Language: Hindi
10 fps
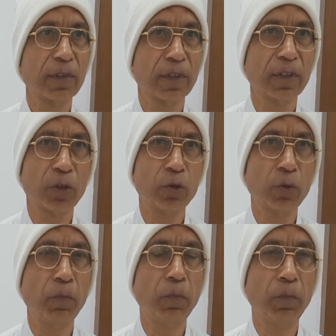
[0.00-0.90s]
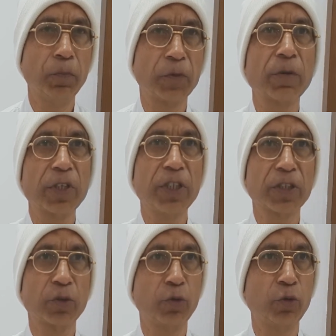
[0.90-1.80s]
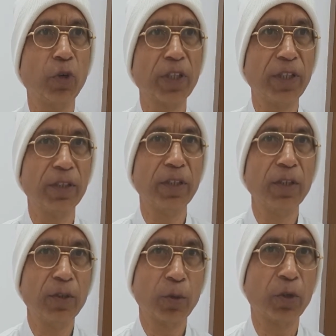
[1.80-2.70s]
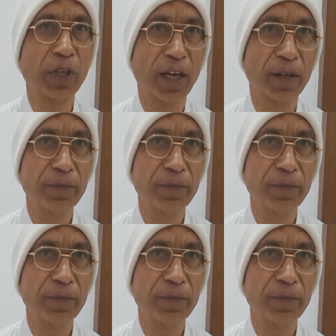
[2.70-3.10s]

अंदर जो जबरदस्त द्वंद उठा